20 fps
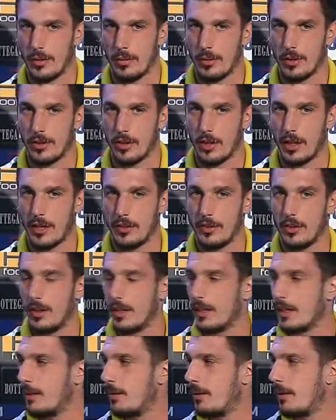in questa
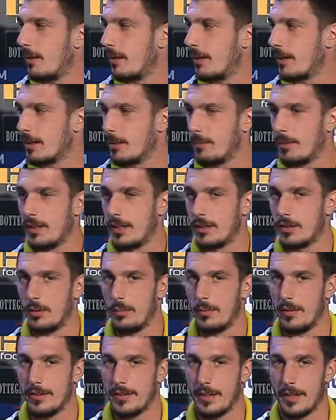occasione che, che mi ha dato
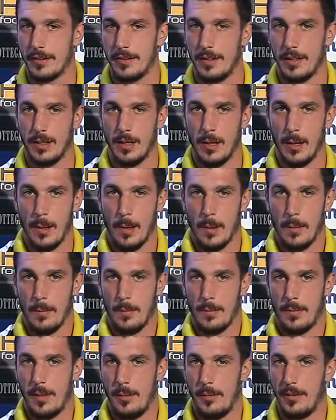il mister di,
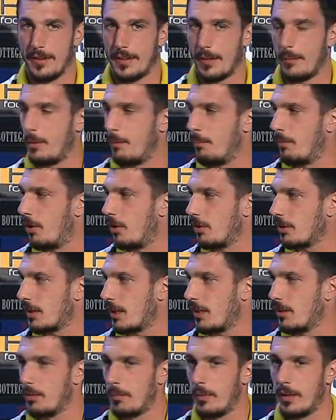di, mettermi in
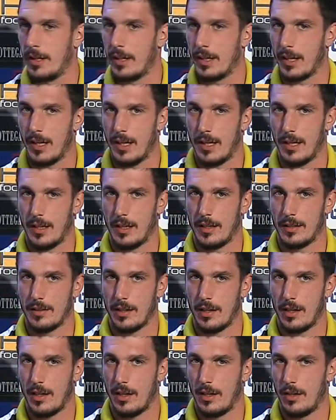mostra, domenica
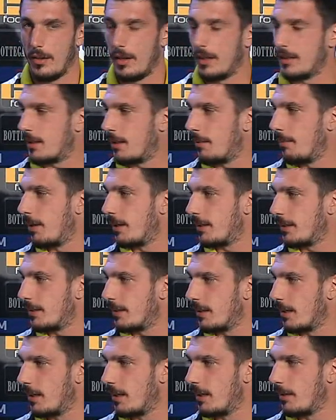sarà un'altra
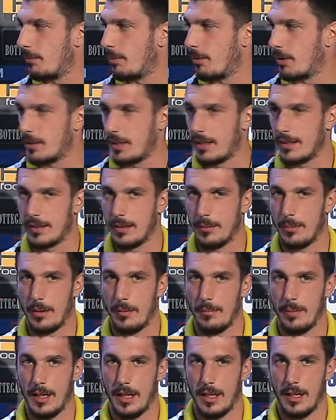partita importante
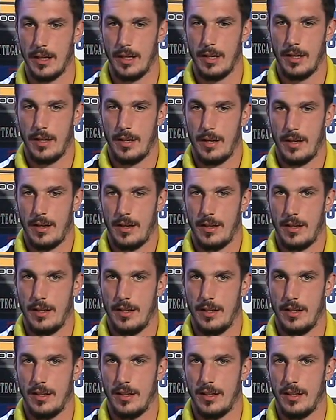per me.
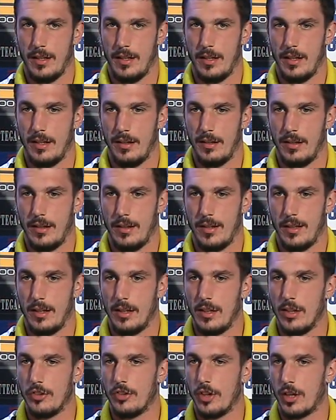E
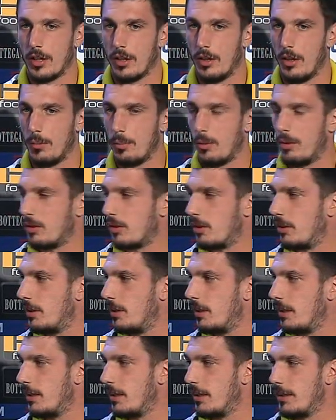io cerco appunto
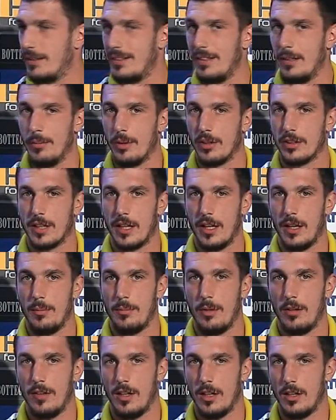di, di dimostrare il
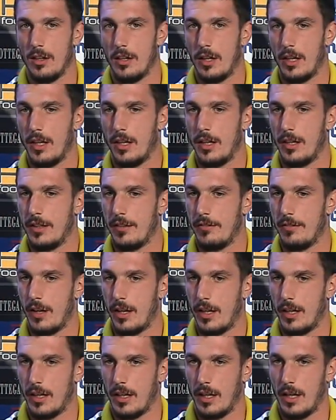mio valore, di
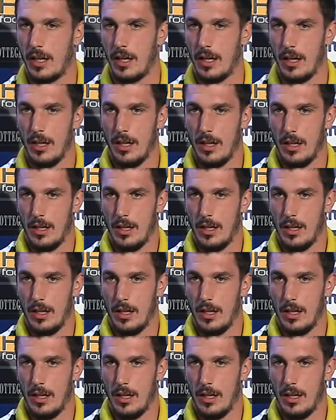fare